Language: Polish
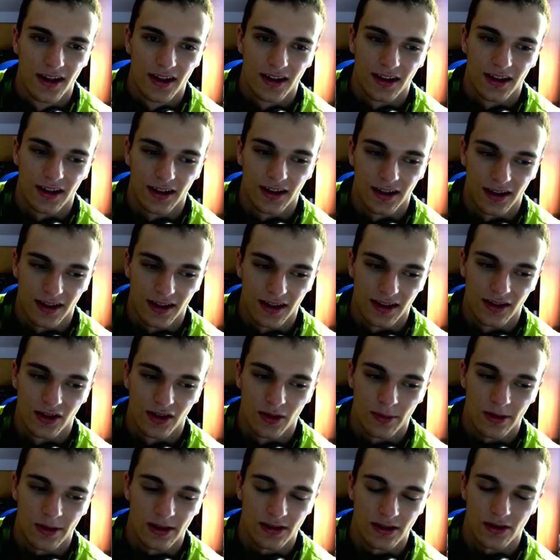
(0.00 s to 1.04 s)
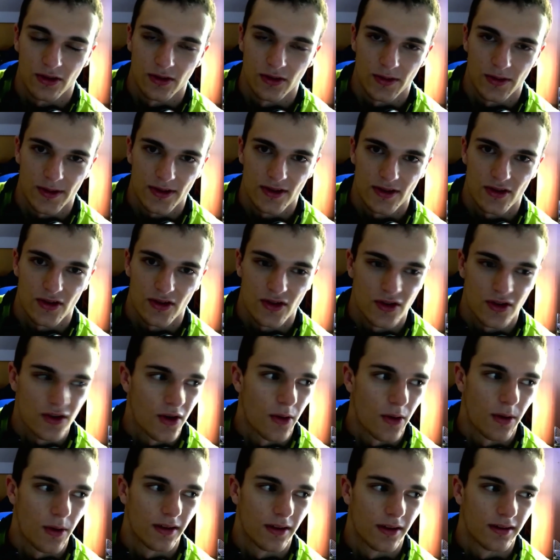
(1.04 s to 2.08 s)
e, kiedy normalnie się kończyła
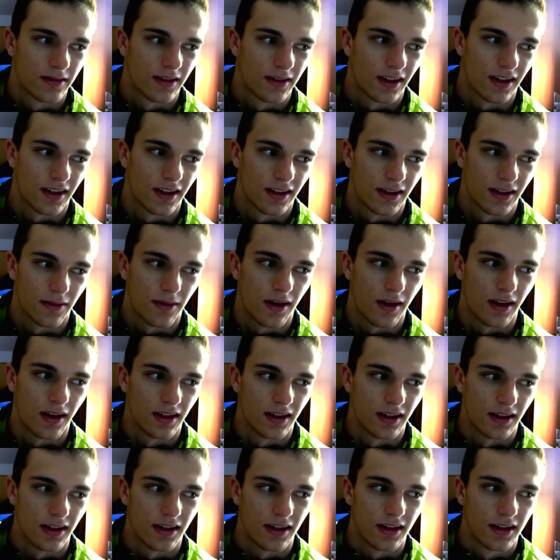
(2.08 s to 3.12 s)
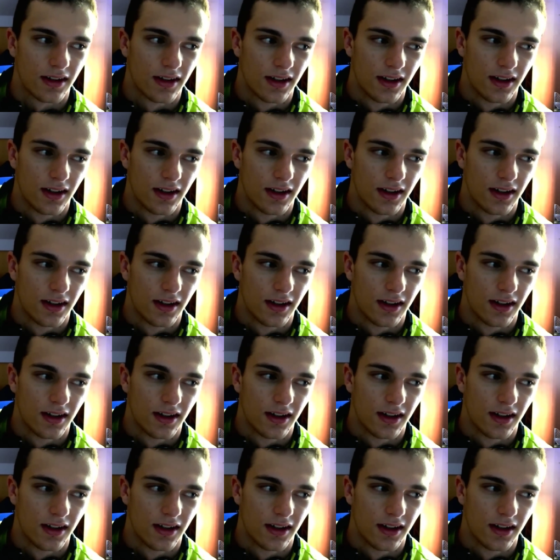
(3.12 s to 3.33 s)
szkoła. Takie niefajne, nie?